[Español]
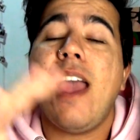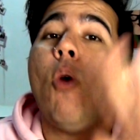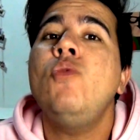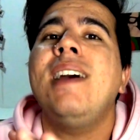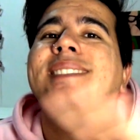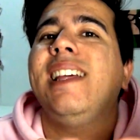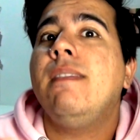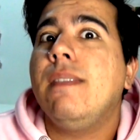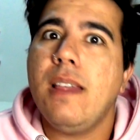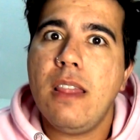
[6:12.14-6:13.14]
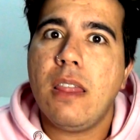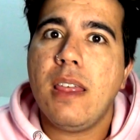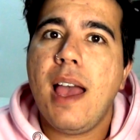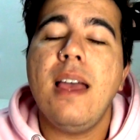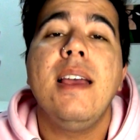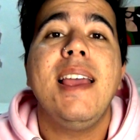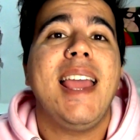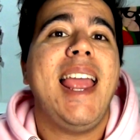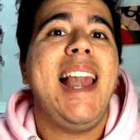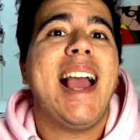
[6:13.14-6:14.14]
Es una tendencia
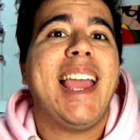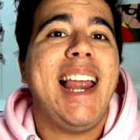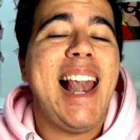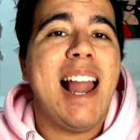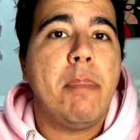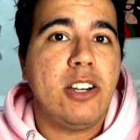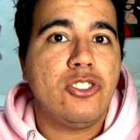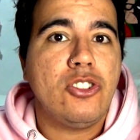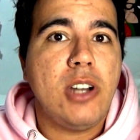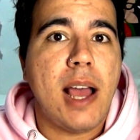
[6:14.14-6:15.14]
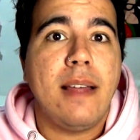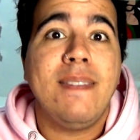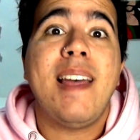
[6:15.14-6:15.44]
en la que la persona,